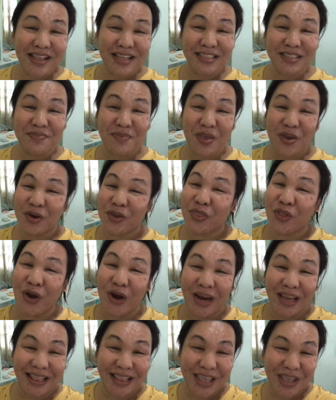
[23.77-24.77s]
It's me, your
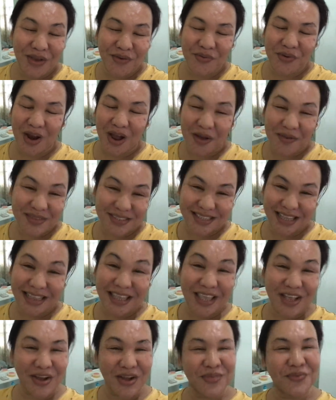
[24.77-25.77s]
darling Rob
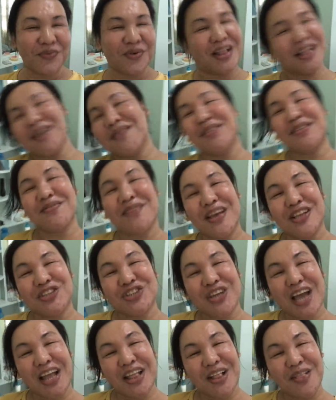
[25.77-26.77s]
Sanico, welcome to my
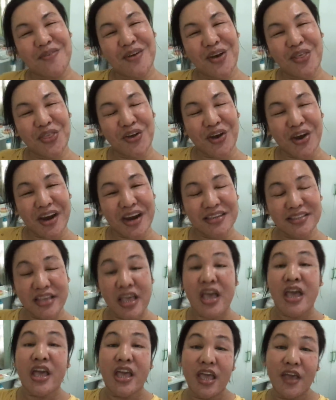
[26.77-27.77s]
channel, mga Tars!
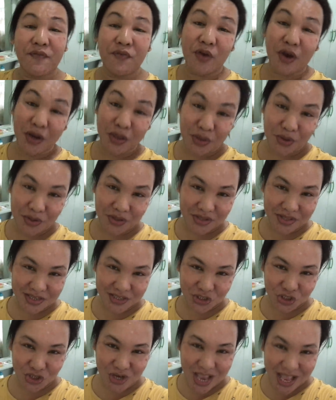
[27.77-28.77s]
If you are new to
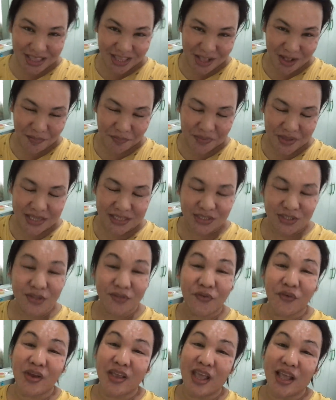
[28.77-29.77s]
this channel, please don't
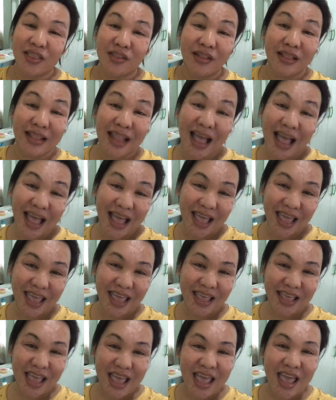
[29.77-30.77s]
forget to
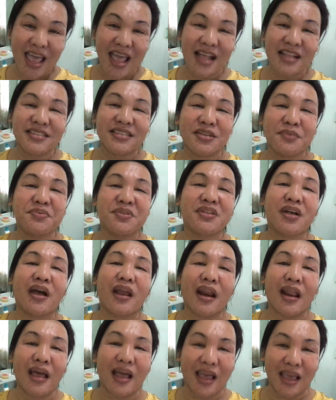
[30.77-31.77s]
like and
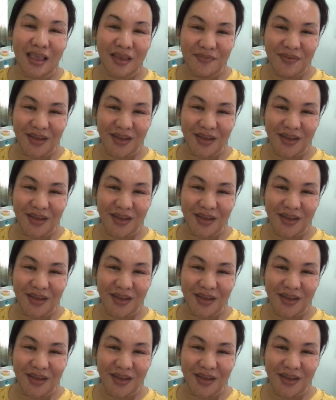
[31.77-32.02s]
subscribe.